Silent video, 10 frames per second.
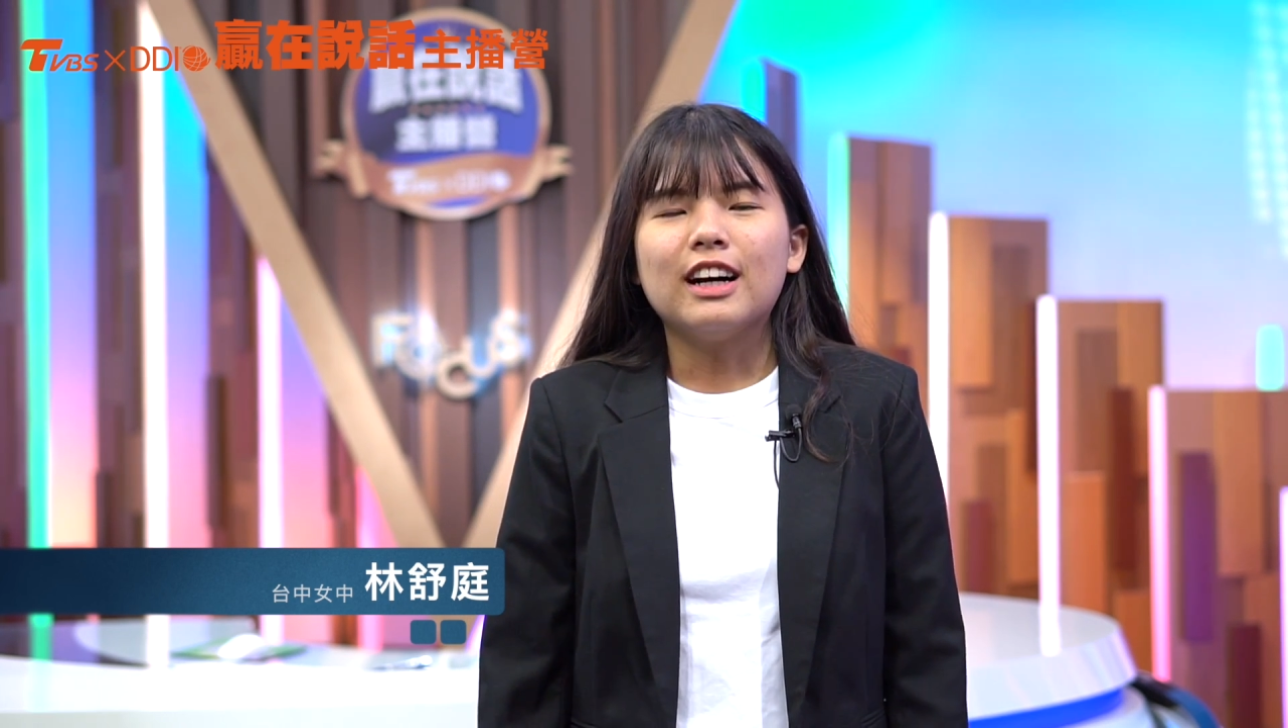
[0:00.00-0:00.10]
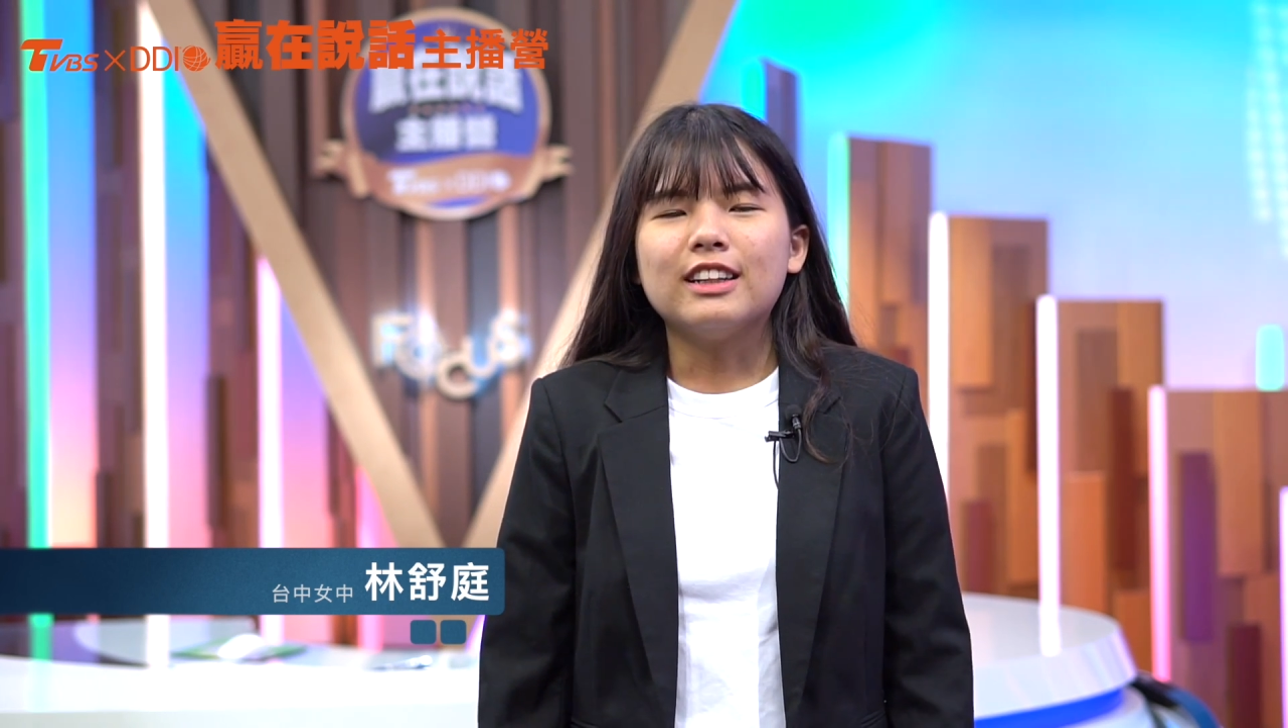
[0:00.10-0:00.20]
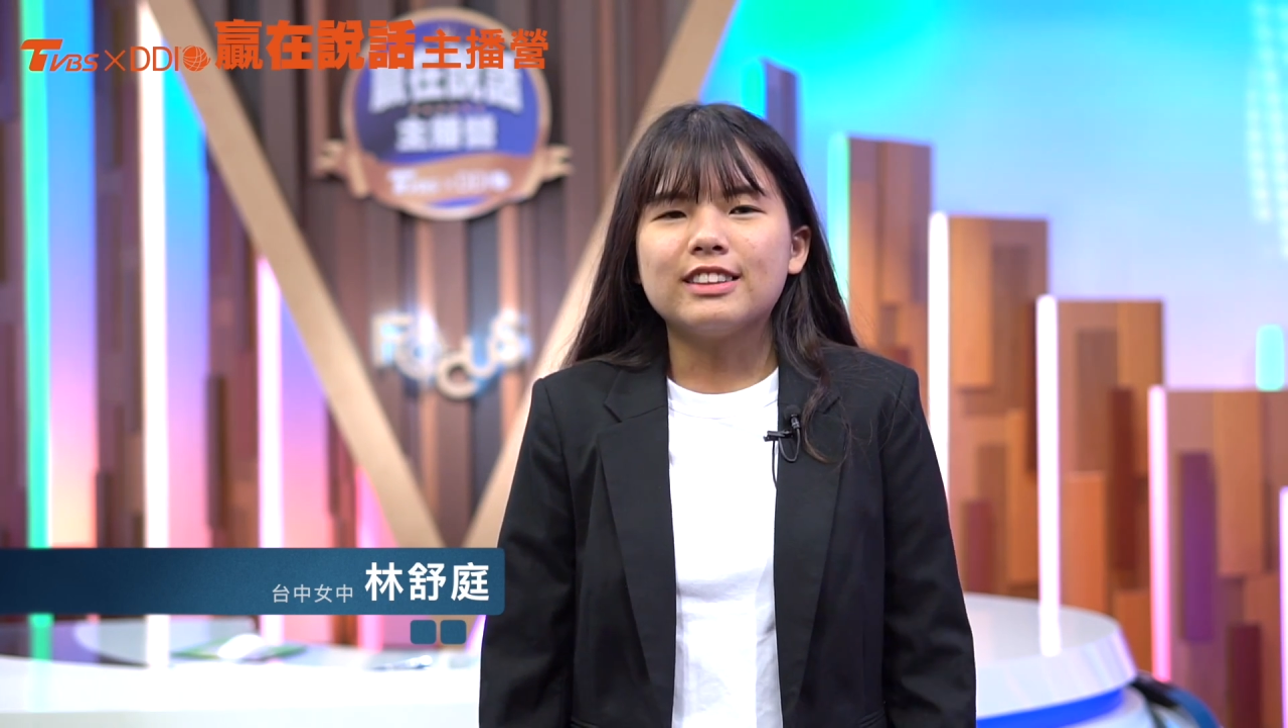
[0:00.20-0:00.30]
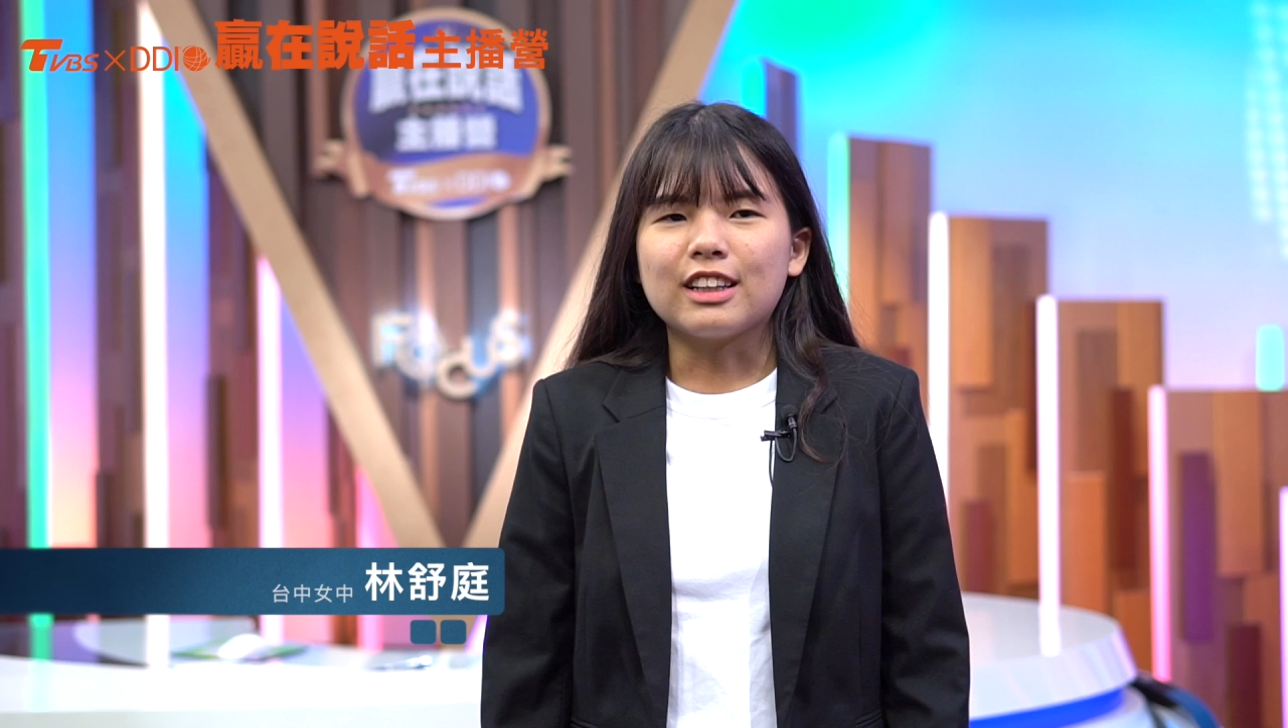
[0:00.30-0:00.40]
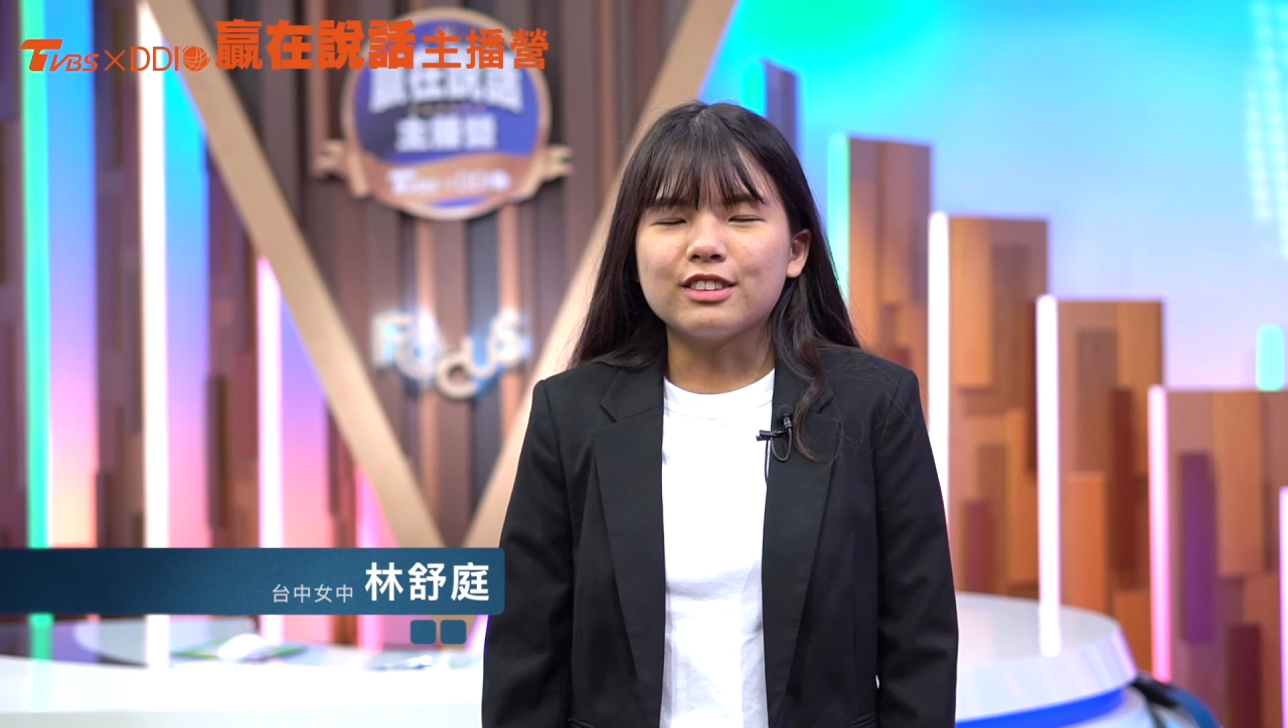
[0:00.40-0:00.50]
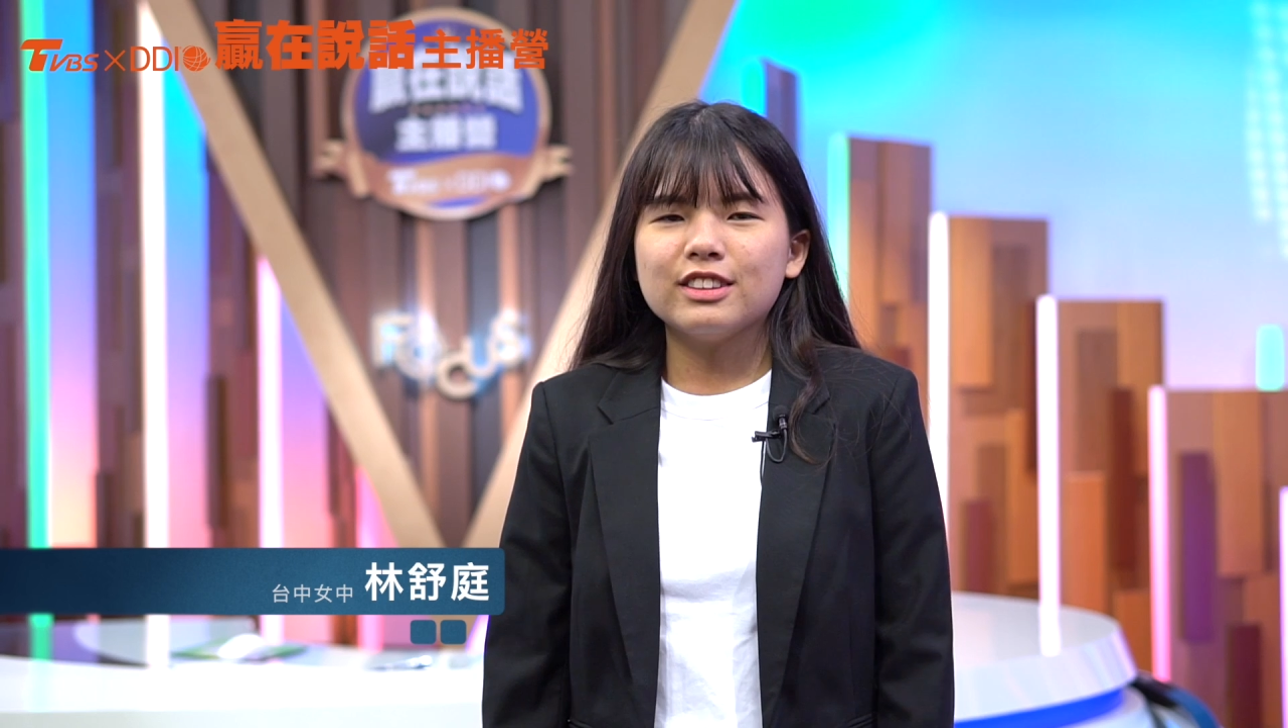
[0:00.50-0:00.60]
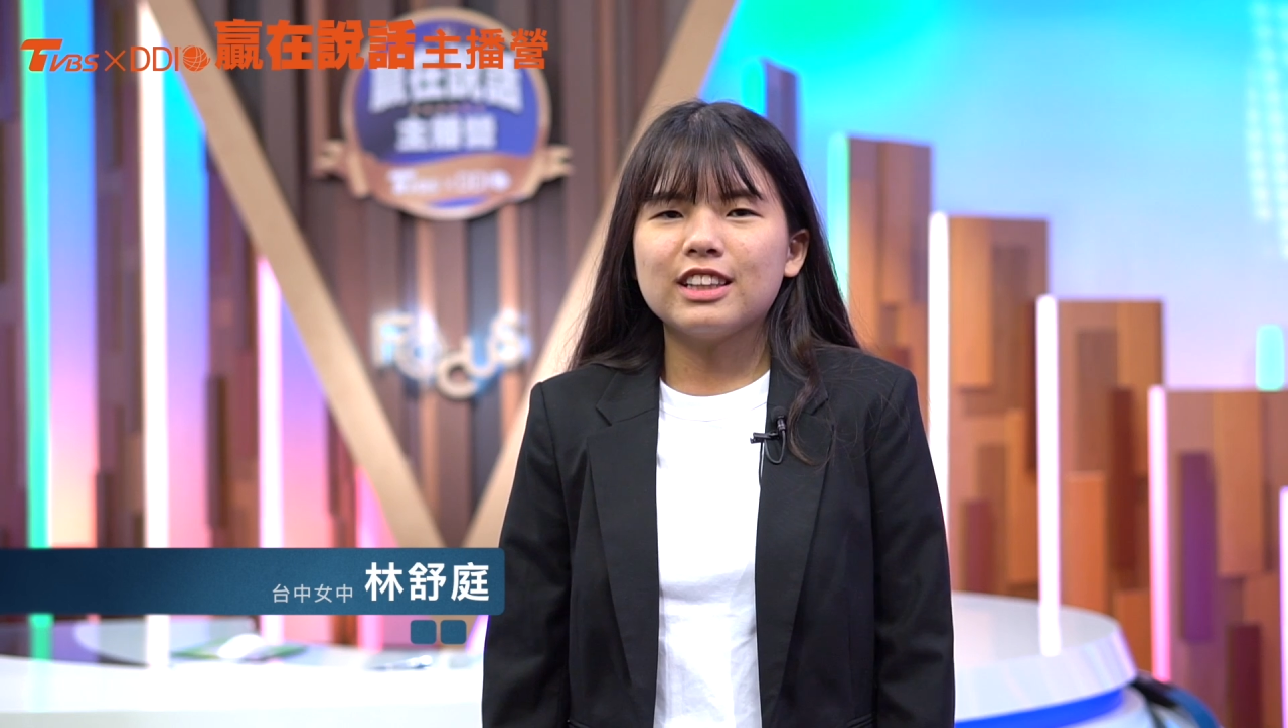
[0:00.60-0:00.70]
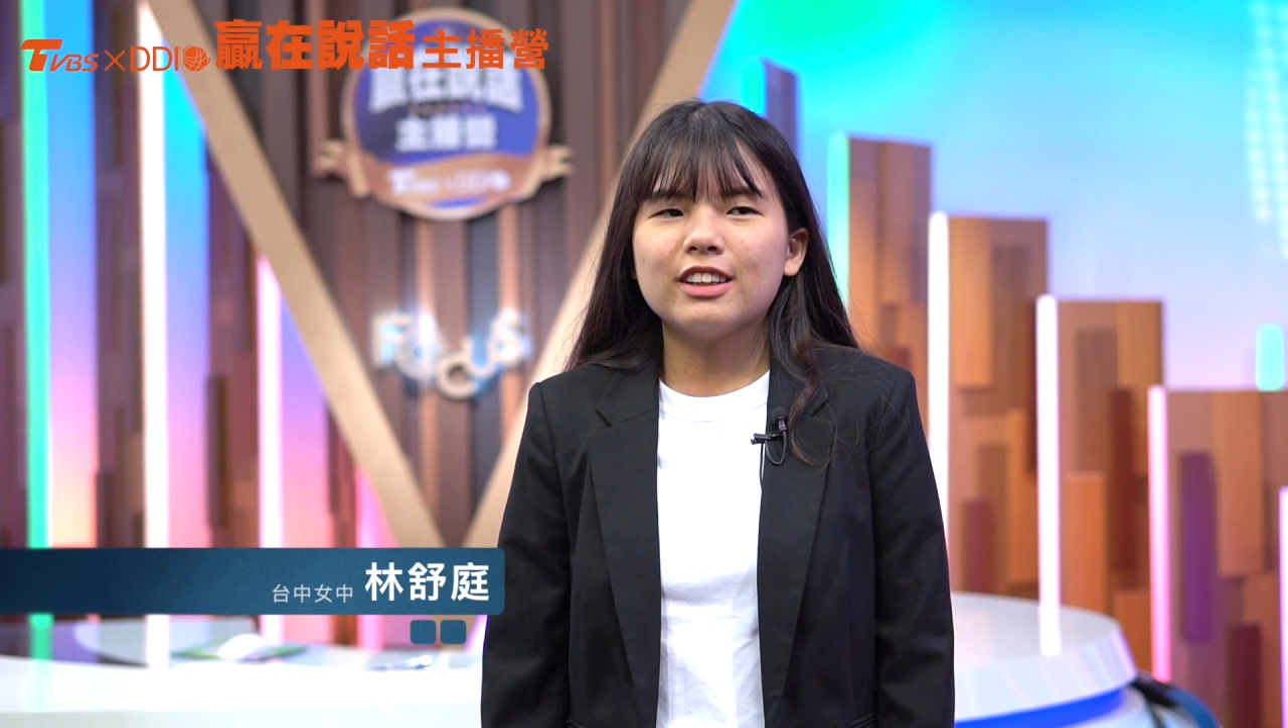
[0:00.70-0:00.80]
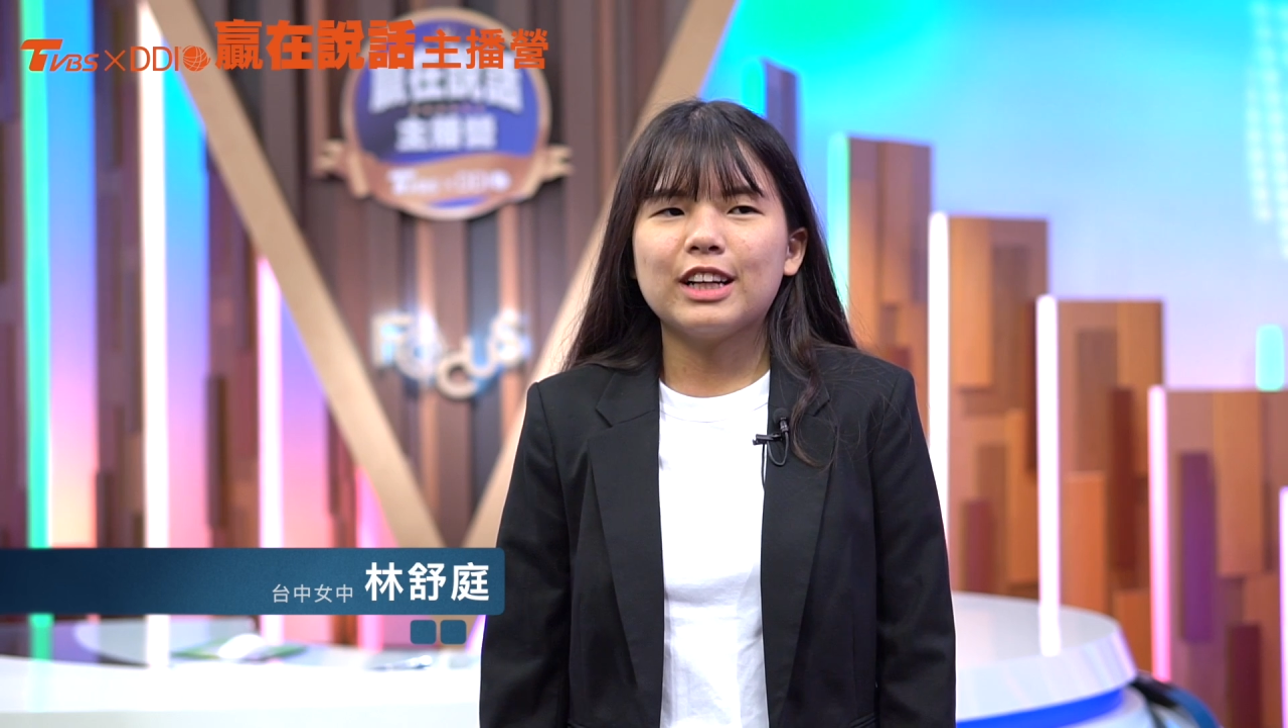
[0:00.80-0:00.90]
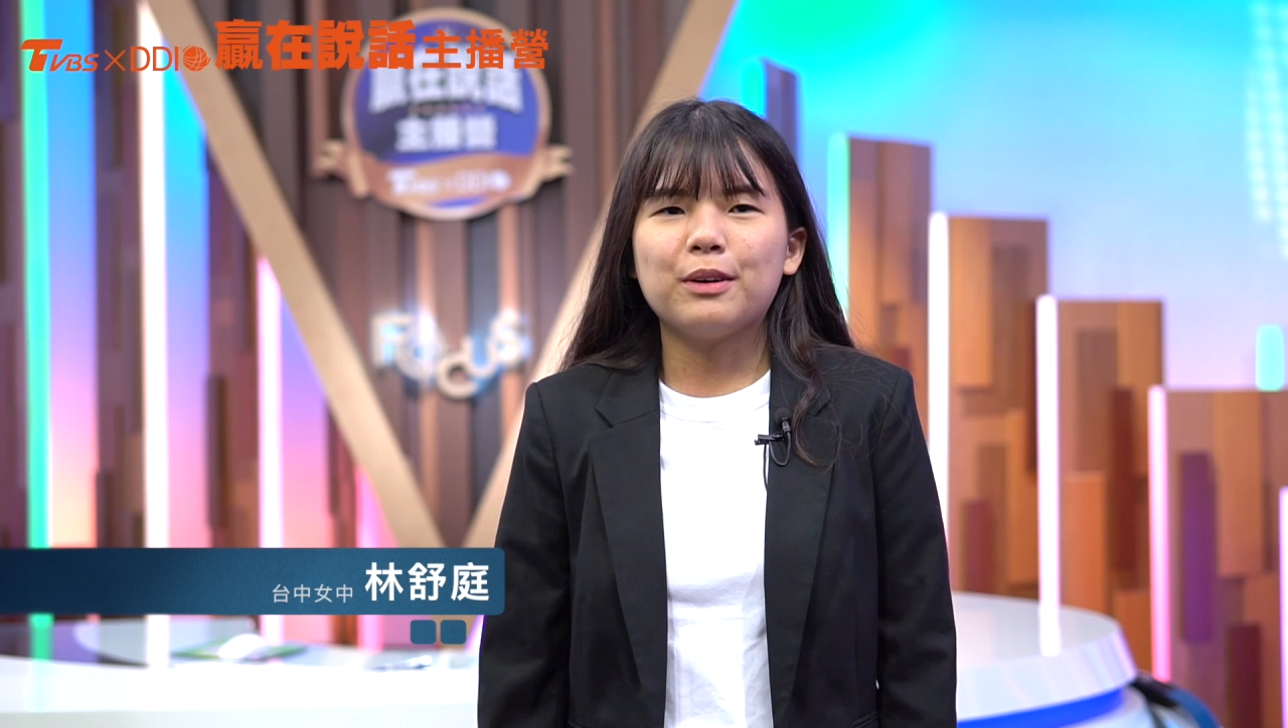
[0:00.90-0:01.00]
呃，讲师
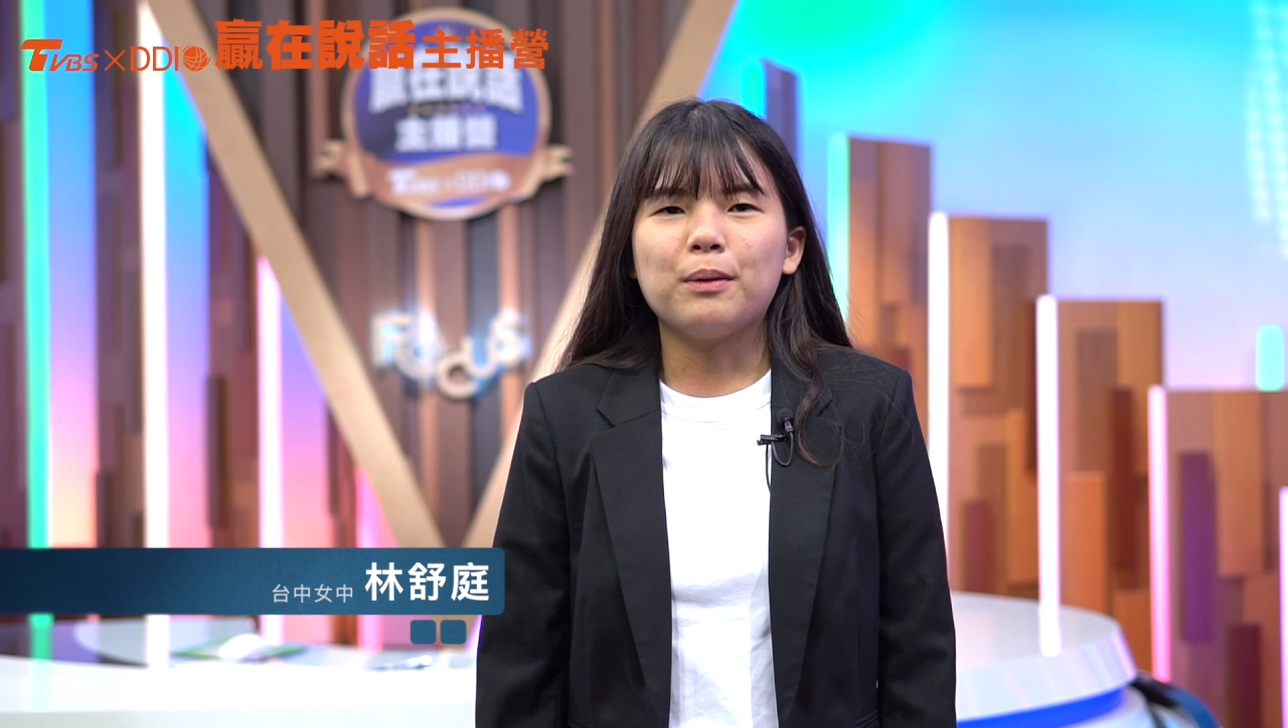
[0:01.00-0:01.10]
教给